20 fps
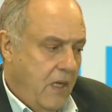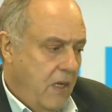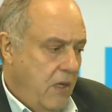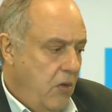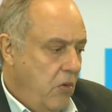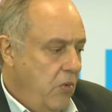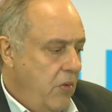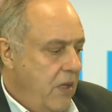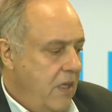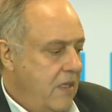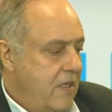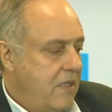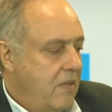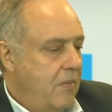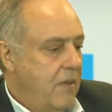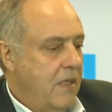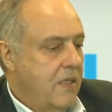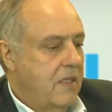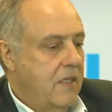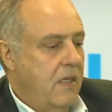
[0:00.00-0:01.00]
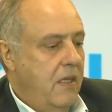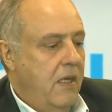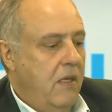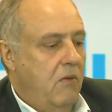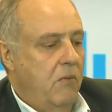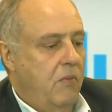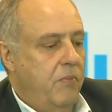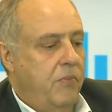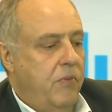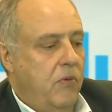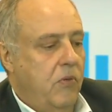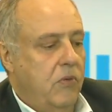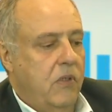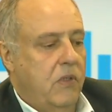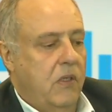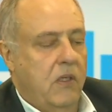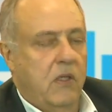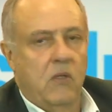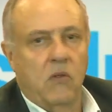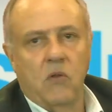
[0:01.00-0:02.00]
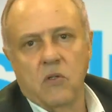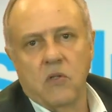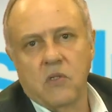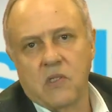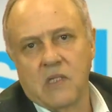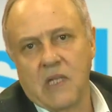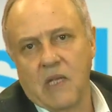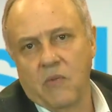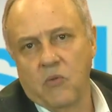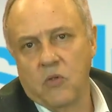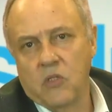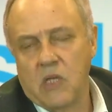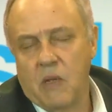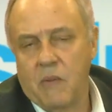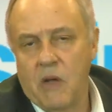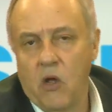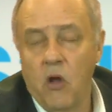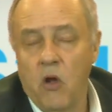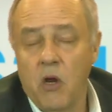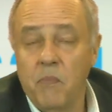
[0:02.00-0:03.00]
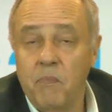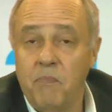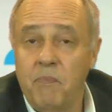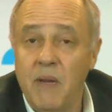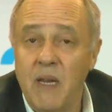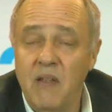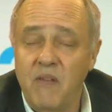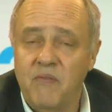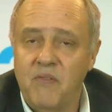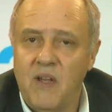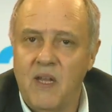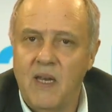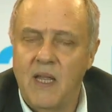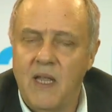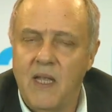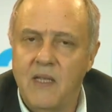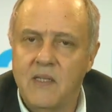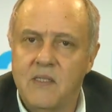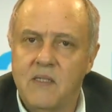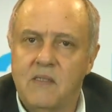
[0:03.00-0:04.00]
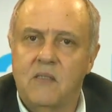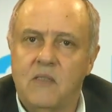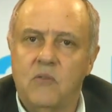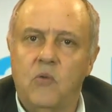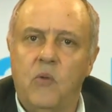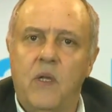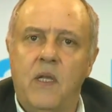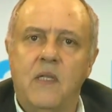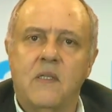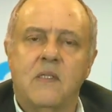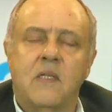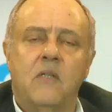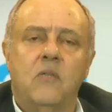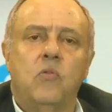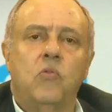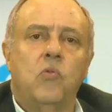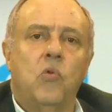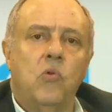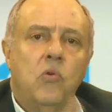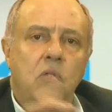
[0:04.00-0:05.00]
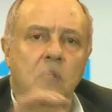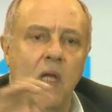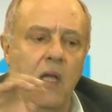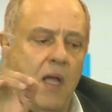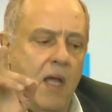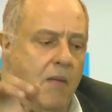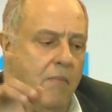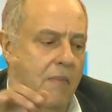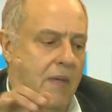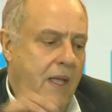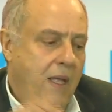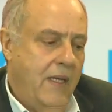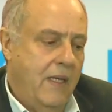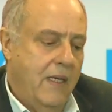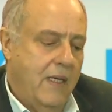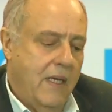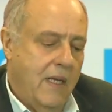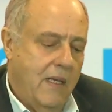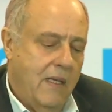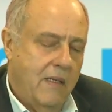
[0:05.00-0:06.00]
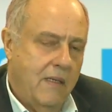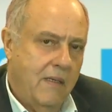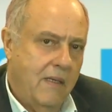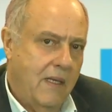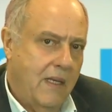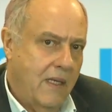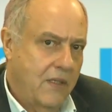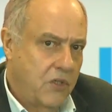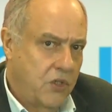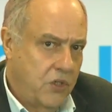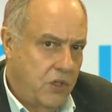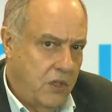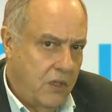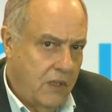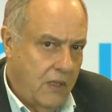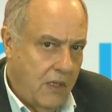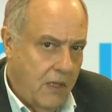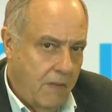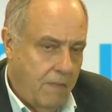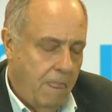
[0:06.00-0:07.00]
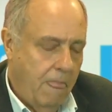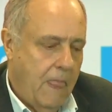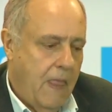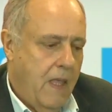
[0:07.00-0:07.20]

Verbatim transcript: E o índice brasileiro aponta que nós temos a maior prevalência da doença em toda a América Latina.